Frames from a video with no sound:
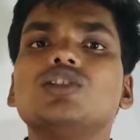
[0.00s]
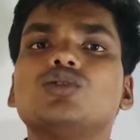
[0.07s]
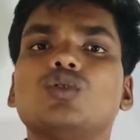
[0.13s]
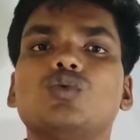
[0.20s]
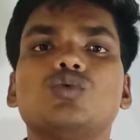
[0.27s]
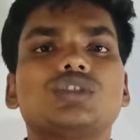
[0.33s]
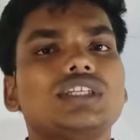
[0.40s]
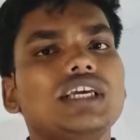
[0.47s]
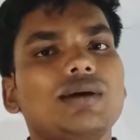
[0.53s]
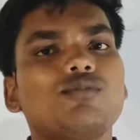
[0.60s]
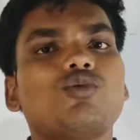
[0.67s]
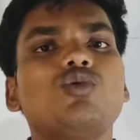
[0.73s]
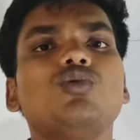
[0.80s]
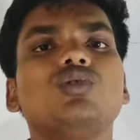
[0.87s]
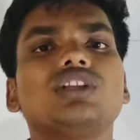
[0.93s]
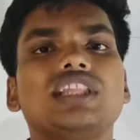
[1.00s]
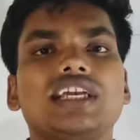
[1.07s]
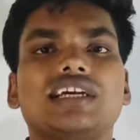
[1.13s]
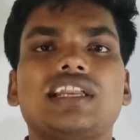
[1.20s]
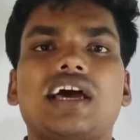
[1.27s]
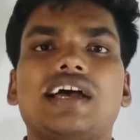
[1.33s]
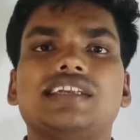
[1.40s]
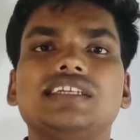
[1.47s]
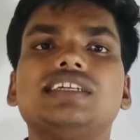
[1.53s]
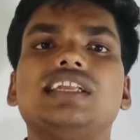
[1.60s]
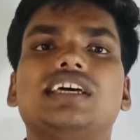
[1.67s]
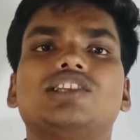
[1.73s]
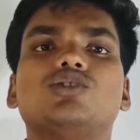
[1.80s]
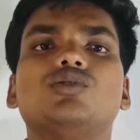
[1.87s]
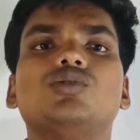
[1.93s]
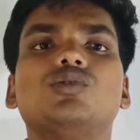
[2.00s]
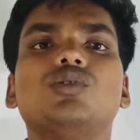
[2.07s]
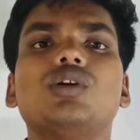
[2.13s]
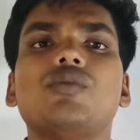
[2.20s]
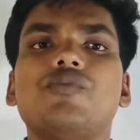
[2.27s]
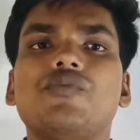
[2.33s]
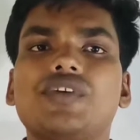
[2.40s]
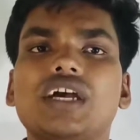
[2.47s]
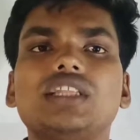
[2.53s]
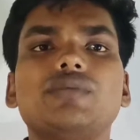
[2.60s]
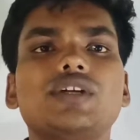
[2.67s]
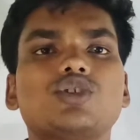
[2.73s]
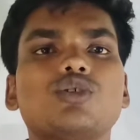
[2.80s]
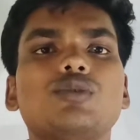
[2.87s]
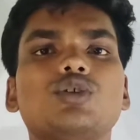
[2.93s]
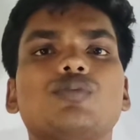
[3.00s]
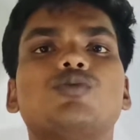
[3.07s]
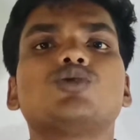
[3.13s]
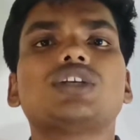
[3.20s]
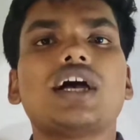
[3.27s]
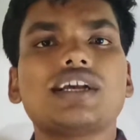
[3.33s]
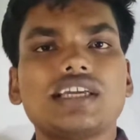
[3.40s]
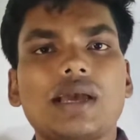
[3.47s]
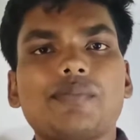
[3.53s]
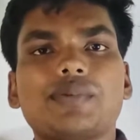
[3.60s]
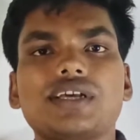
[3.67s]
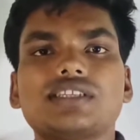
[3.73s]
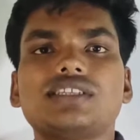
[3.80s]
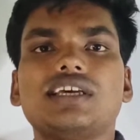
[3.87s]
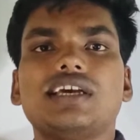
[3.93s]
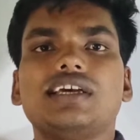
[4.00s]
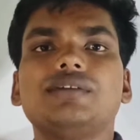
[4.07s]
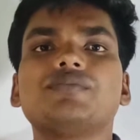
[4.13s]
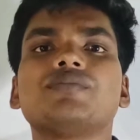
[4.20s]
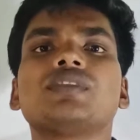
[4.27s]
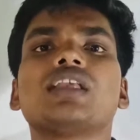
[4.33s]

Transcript: तो उसे हमको देखना है ठीक ना तो विगत वर्षों में जो पूछा गया प्रश्न है